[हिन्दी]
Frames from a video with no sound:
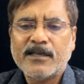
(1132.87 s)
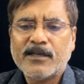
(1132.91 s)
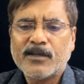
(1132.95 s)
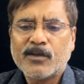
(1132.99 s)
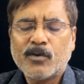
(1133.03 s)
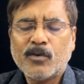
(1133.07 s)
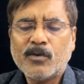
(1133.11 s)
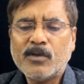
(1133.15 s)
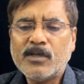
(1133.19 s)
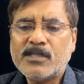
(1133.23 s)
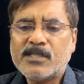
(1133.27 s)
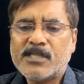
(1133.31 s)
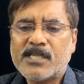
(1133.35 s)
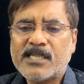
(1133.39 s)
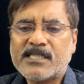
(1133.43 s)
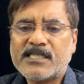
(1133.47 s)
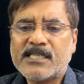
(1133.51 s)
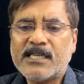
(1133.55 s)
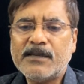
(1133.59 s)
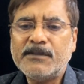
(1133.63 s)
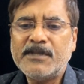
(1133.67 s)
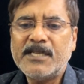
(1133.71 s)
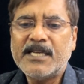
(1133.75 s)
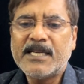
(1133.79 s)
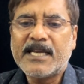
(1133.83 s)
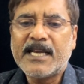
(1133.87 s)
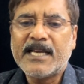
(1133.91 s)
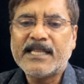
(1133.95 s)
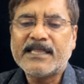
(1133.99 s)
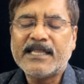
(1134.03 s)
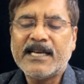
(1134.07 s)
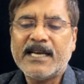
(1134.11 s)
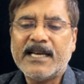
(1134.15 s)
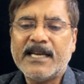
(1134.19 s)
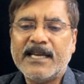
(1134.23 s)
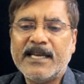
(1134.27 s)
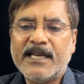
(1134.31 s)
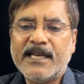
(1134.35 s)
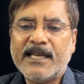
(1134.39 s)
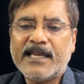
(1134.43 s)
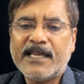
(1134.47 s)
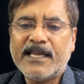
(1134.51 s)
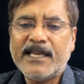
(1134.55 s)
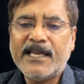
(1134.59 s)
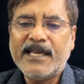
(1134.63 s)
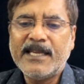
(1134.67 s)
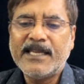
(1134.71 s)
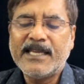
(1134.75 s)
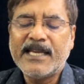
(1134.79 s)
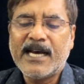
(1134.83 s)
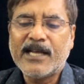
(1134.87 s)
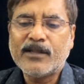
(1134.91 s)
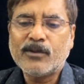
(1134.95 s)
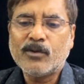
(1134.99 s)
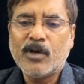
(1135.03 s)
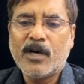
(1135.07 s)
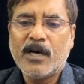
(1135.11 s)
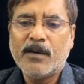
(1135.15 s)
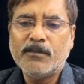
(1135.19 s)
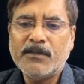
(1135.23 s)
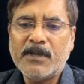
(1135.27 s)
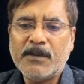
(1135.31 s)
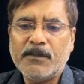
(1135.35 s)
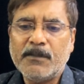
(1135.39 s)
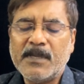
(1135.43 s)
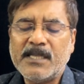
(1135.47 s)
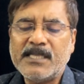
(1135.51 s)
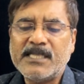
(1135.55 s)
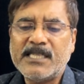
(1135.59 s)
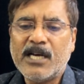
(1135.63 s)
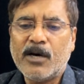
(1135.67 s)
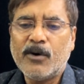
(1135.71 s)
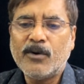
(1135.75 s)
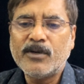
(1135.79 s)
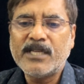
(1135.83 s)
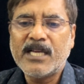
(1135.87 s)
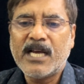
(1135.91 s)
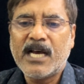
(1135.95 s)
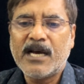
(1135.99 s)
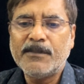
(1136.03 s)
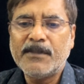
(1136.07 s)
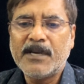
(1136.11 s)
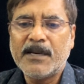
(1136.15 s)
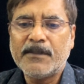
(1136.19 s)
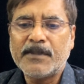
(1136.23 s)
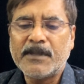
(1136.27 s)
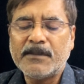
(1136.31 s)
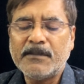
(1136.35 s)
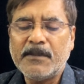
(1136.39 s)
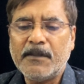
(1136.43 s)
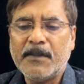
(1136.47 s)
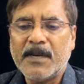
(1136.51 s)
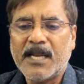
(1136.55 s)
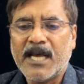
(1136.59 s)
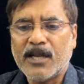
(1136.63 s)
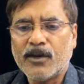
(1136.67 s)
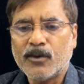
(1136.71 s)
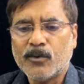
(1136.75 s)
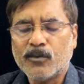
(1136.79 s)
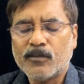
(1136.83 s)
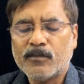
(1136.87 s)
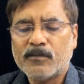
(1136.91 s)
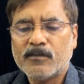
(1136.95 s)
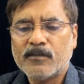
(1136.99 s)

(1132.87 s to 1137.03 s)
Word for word: क्योंकि सिस्टम ये कहता है कि या तो हम में मिल जाओ और या हमें अपने में मिला लो